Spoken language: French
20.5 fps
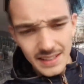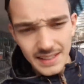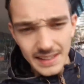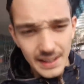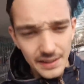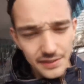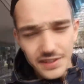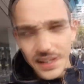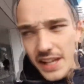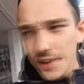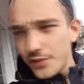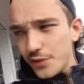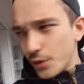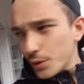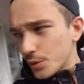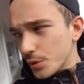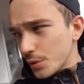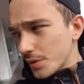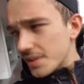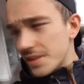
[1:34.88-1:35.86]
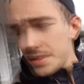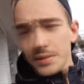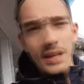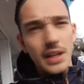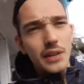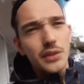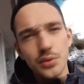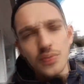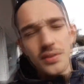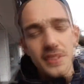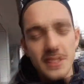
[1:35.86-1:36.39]
des vieilles photos, tu sais, on a
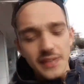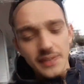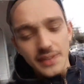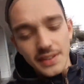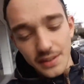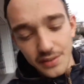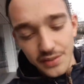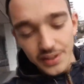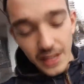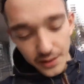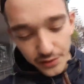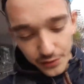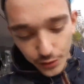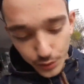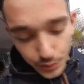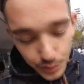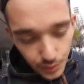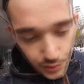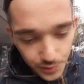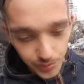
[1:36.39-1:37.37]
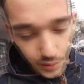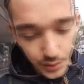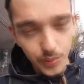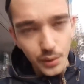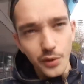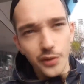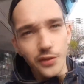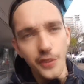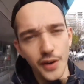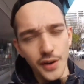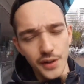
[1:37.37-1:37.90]
tous des, vieilles photos sur
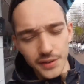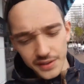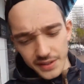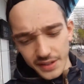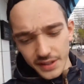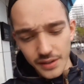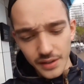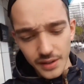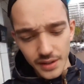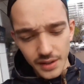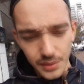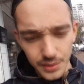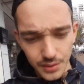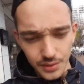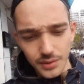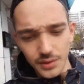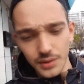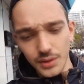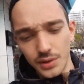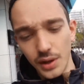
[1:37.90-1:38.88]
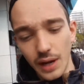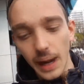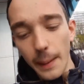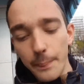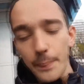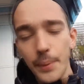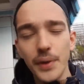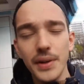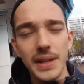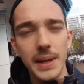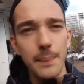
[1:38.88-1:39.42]
nos phones euh, de la
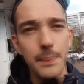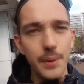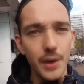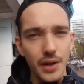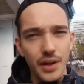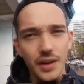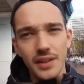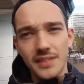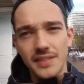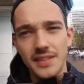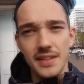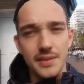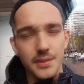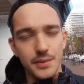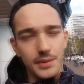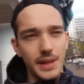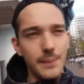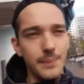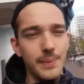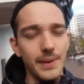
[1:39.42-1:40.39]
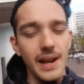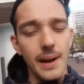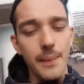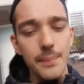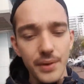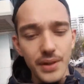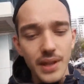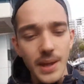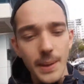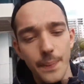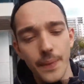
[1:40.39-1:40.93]
bonne époque, tu sais, ce qu'on appelle la
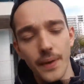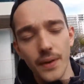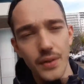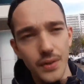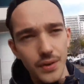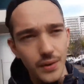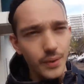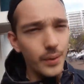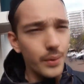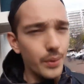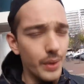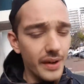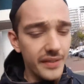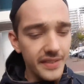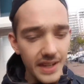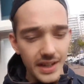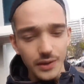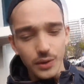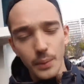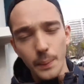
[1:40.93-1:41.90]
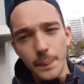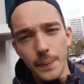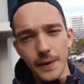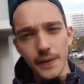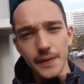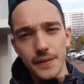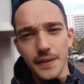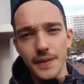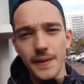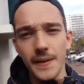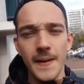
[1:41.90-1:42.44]
bonne époque, où, avec nos
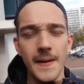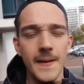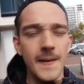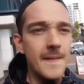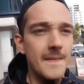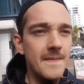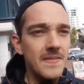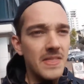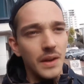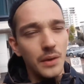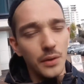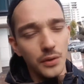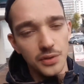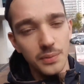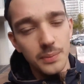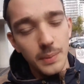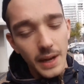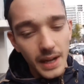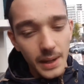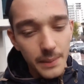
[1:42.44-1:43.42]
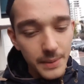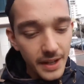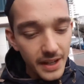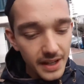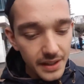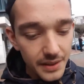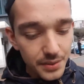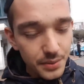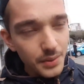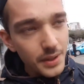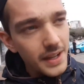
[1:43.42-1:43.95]
potes euh, on se marrait bien
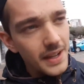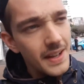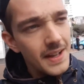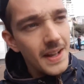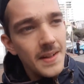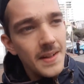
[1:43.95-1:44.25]
et tout. Et